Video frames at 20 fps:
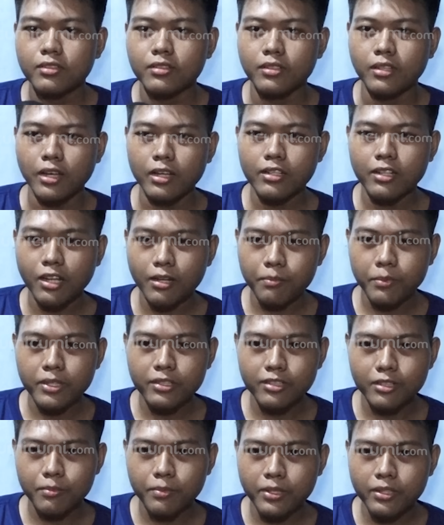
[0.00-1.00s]
ya ada HP
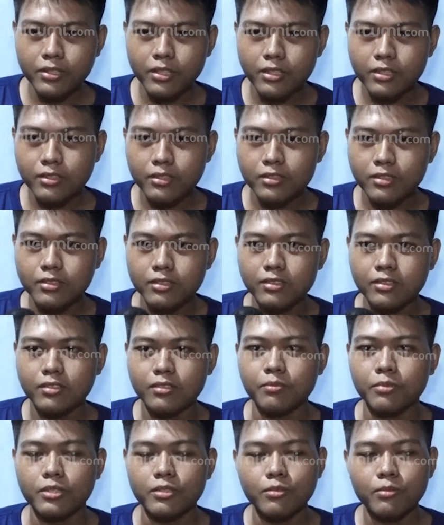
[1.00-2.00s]
yang saya pegang
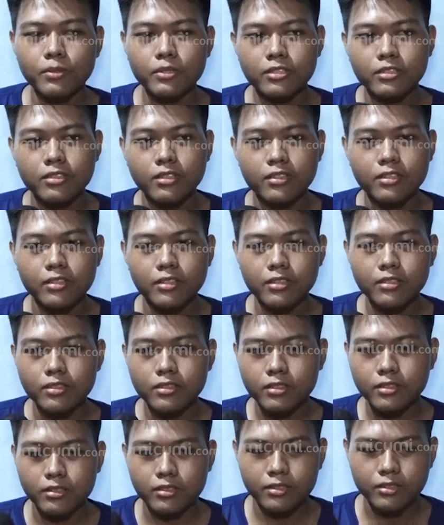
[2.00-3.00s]
hmm. tiba-tiba hmm. pas kejadian
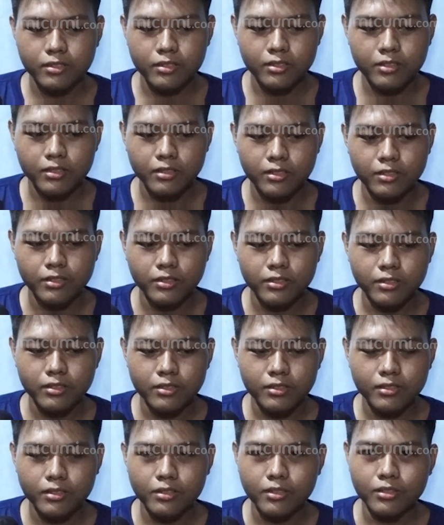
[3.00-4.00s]
aja
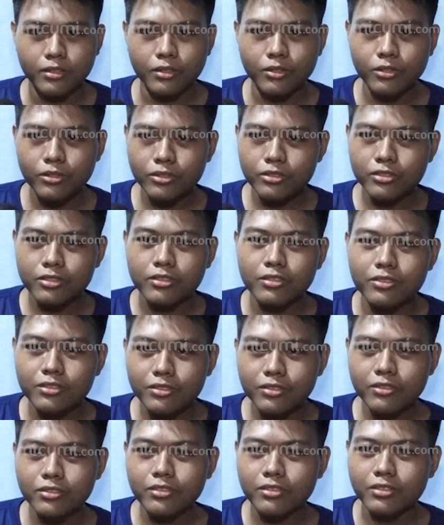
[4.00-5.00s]
los
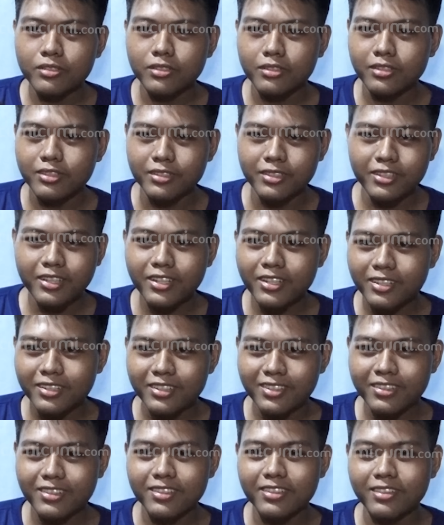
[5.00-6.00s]
gitu, gitu ya,
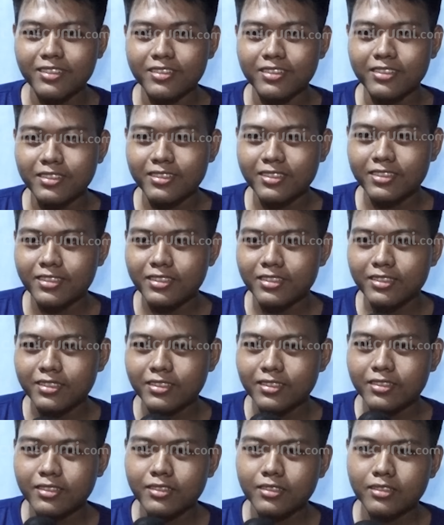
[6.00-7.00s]
ya.
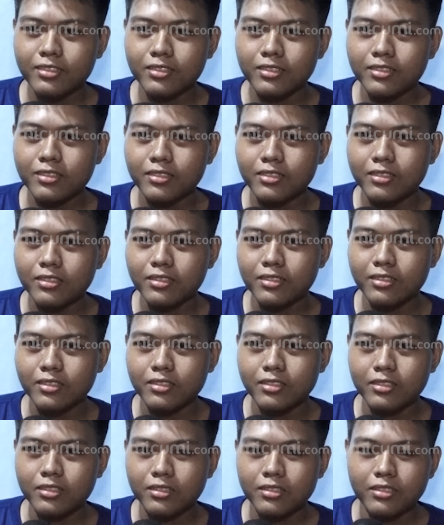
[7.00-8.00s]
sempet nyariin nggak
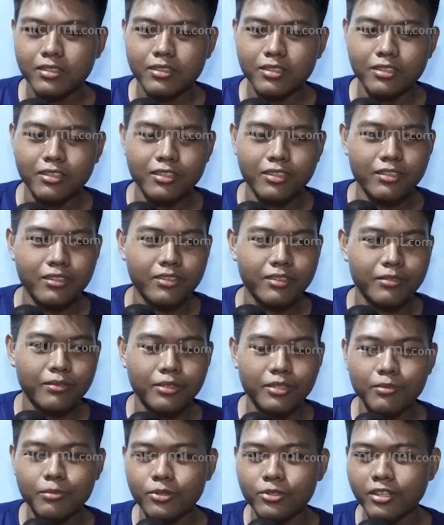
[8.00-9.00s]
pas ya
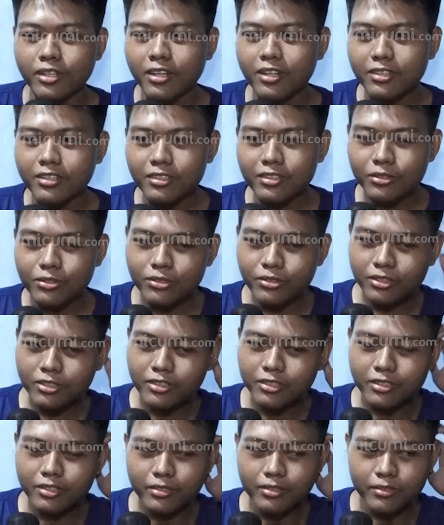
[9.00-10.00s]
gimana mau nyari itu
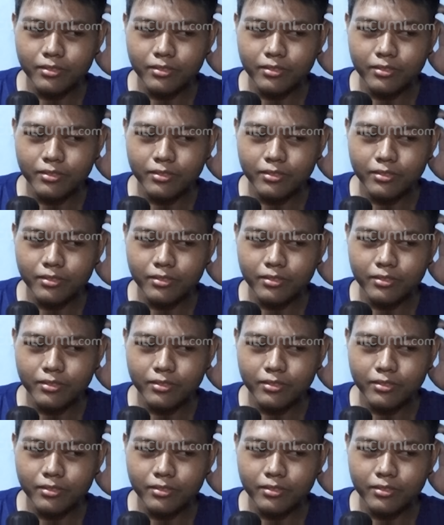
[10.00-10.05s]
saya